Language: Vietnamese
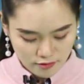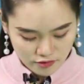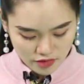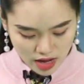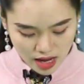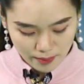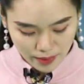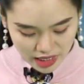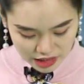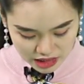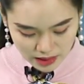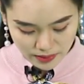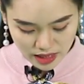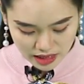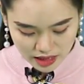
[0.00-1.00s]
và
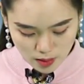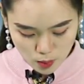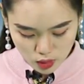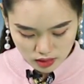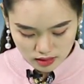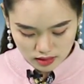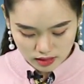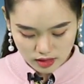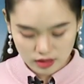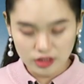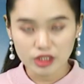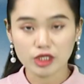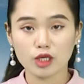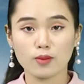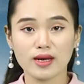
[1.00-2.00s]
700.000 đồng một lượng ở
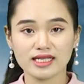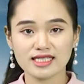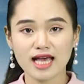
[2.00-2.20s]
chiều bán